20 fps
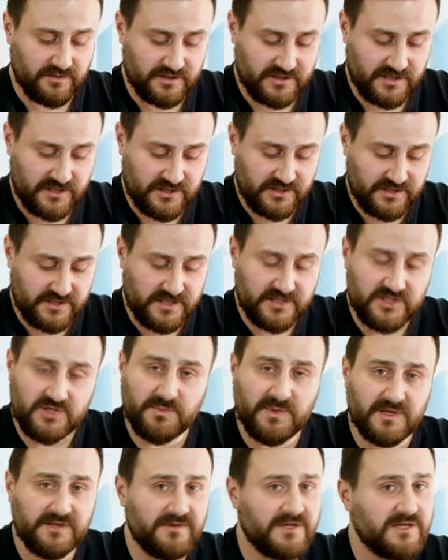То есть наша
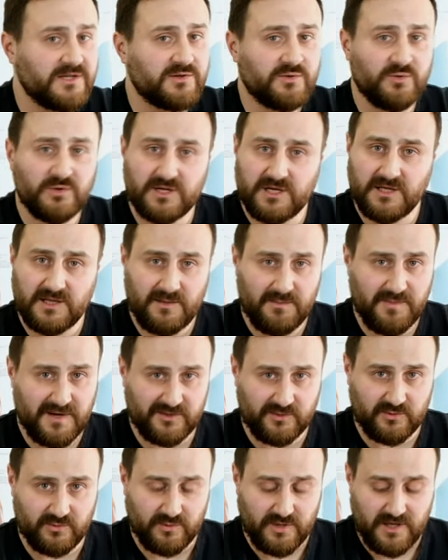задача подвигать только
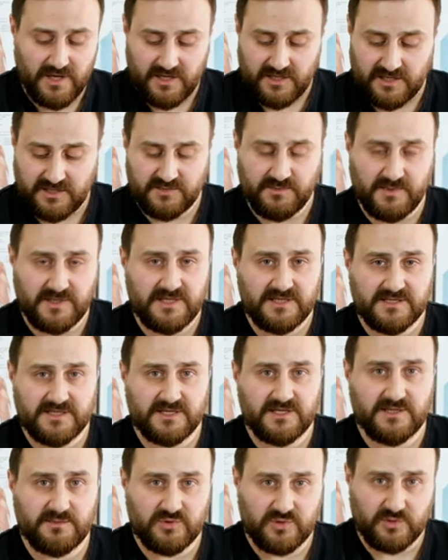лопатку и смотреть
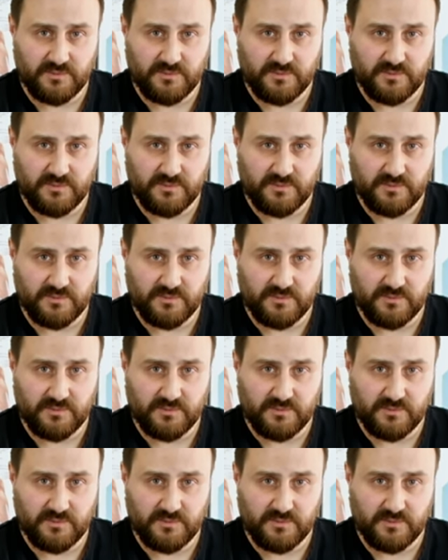за тем,